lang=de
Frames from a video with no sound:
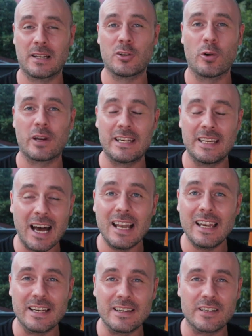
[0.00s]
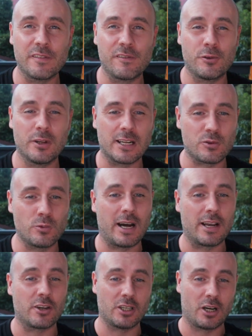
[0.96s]
mal das Originalinterview dazu
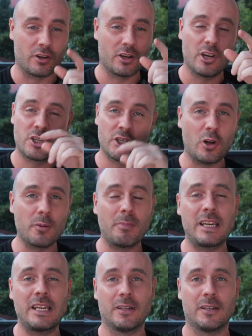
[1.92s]
anschauen. Schaut mal